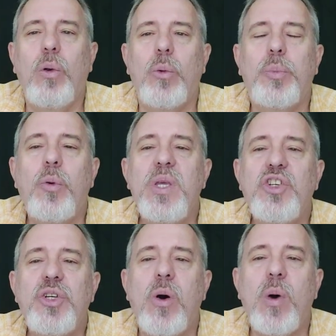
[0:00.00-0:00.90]
Le premier
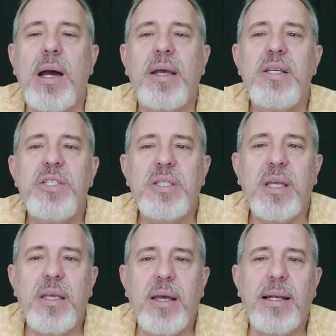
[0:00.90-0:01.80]
chihuahua
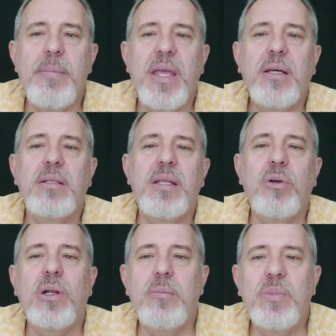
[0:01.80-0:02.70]
enregistré à l'American
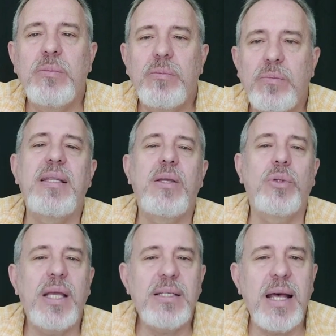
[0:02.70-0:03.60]
Kennel Club, ça a été
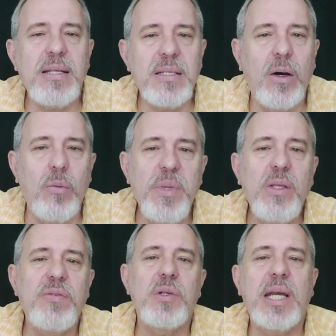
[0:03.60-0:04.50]
au Texas en
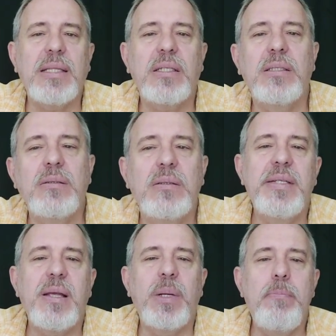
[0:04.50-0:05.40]
1904.
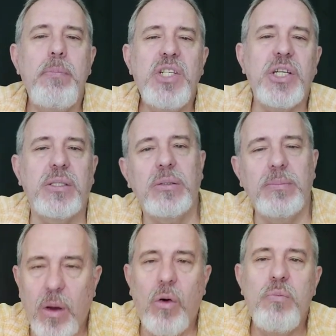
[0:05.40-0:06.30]
Il s'appelait Midget.
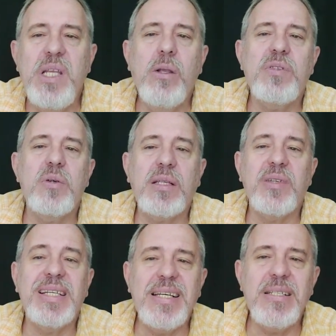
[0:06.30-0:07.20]
En
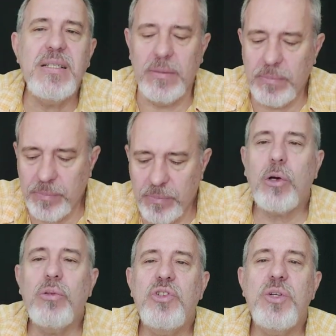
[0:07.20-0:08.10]
1995,
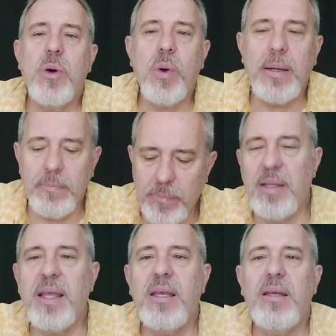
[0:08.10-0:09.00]
30 chihuahuas
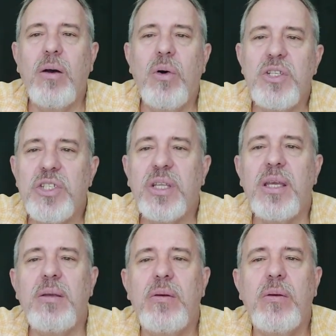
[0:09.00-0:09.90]
étaient
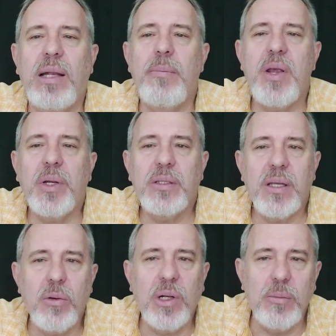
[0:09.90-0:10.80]
enregistrés à l'American
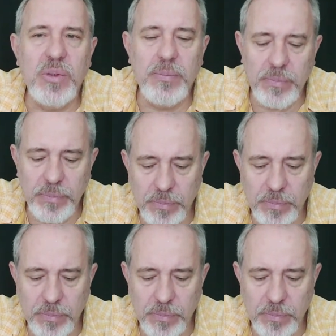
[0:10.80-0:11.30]
Kennel Club.